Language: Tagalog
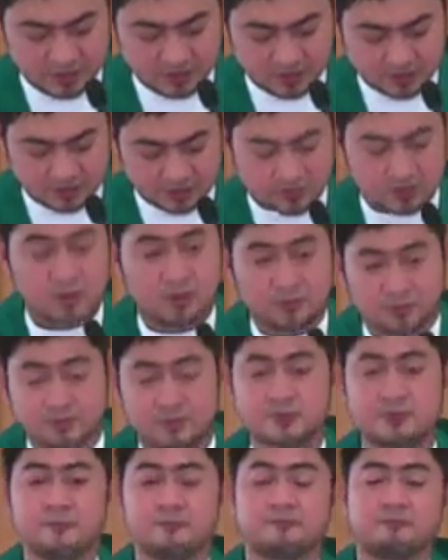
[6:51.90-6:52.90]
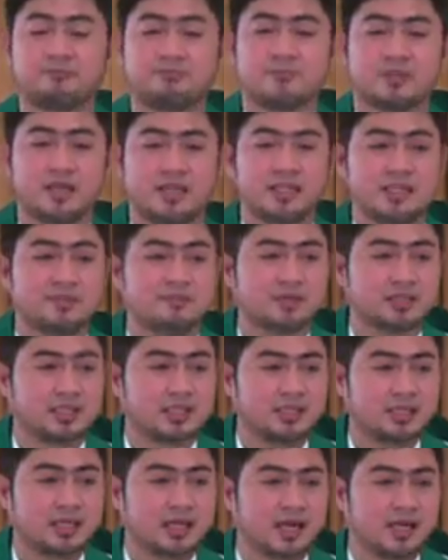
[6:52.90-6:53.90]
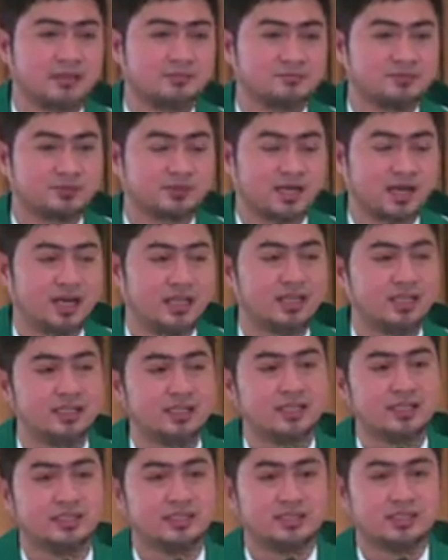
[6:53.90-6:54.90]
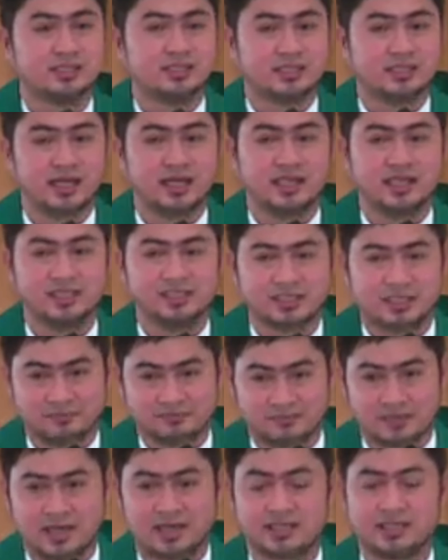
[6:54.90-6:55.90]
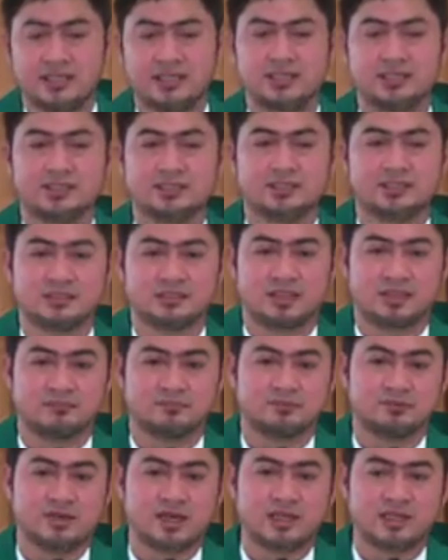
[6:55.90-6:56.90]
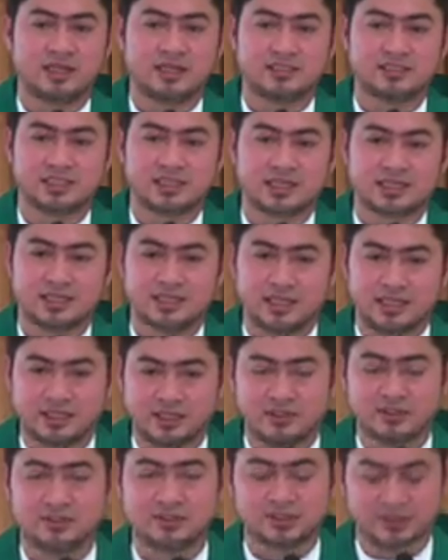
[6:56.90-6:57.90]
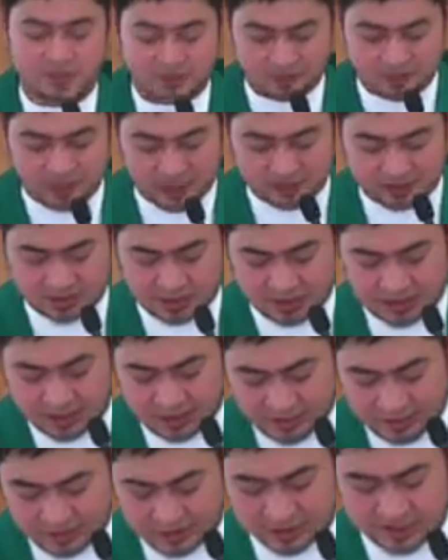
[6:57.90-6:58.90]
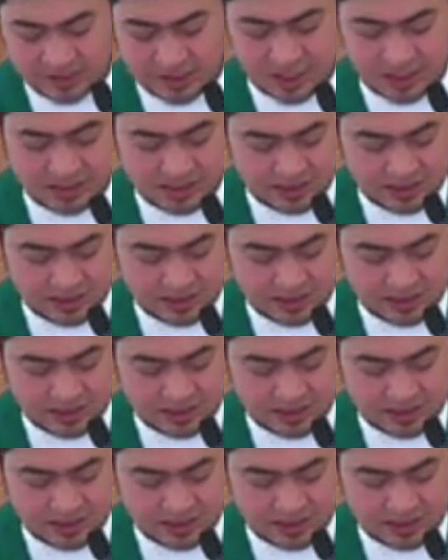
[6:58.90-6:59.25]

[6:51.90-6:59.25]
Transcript: Totoo po, hindi madali ang buhay ng isang pari, ang buhay ng isang relihiyoso at relihiyosa.